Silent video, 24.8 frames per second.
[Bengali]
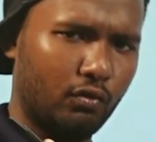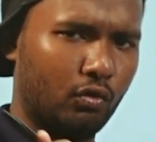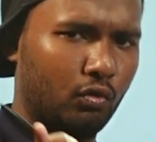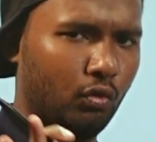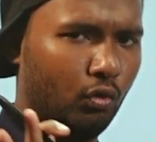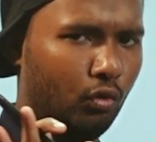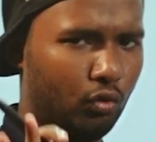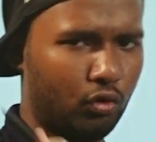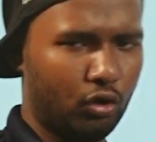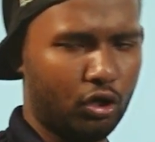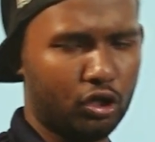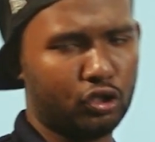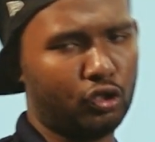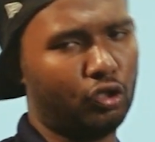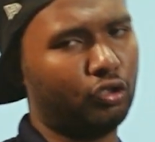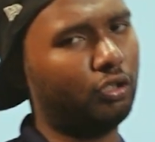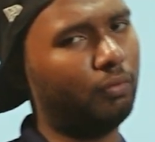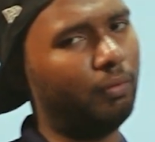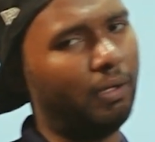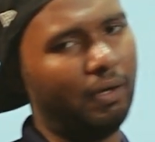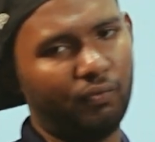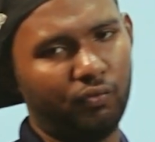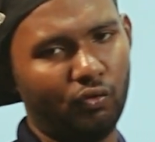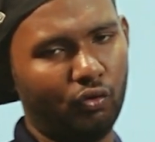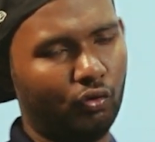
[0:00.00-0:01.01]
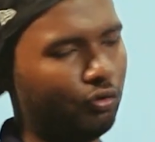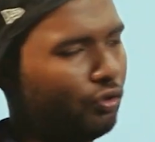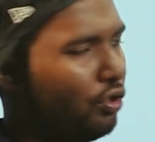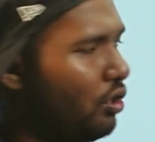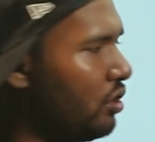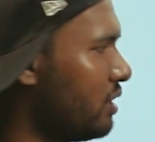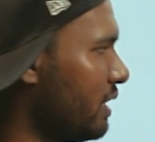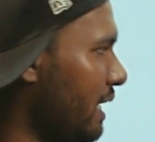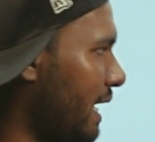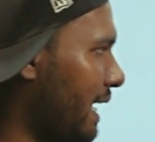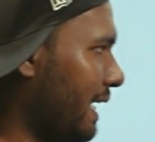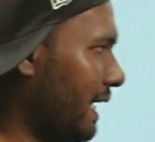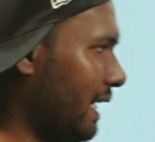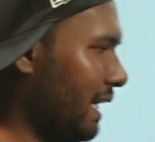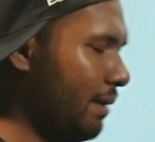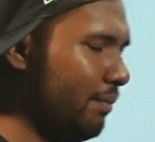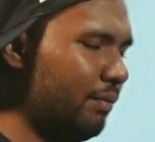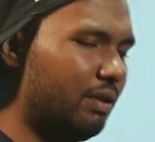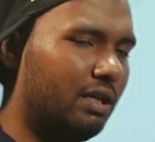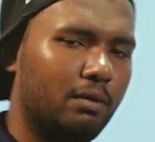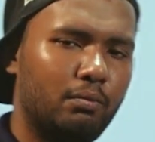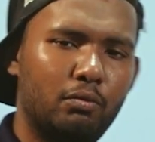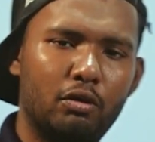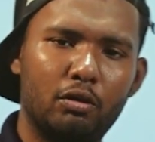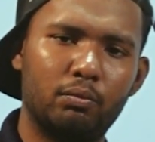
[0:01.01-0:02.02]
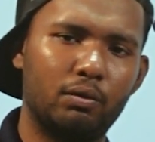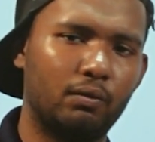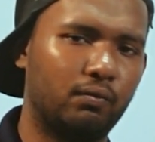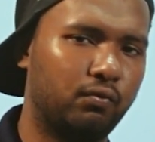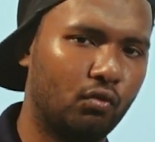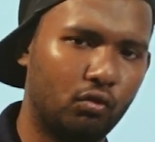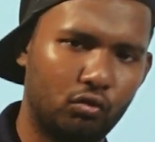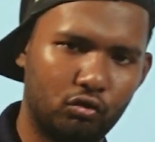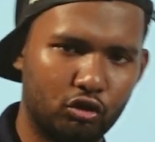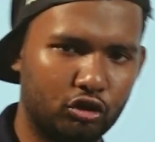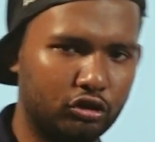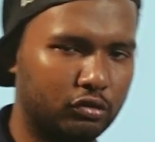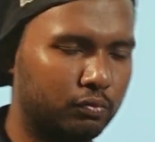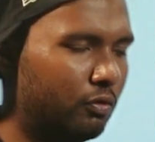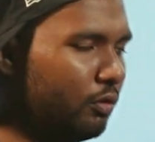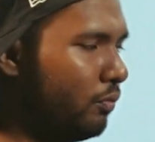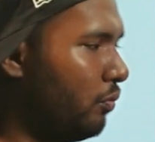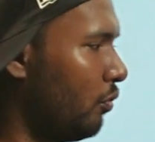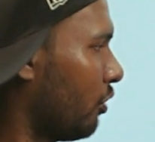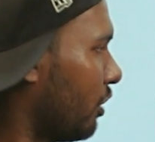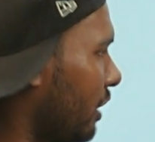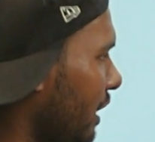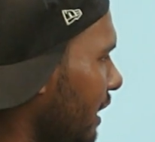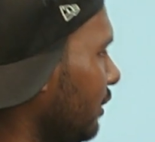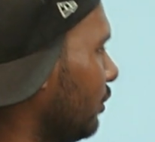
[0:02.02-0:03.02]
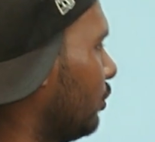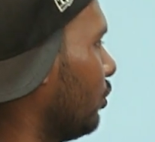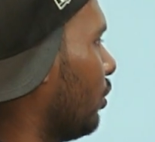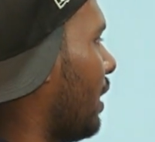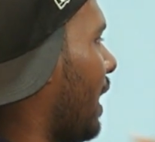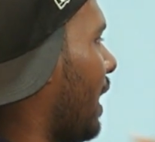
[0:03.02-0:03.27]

গ্লুকোজ অথবা ফ্রুক্টোজ এখানে আমি কি বলবো ফ্রুক্টোজ বলবো কিন্তু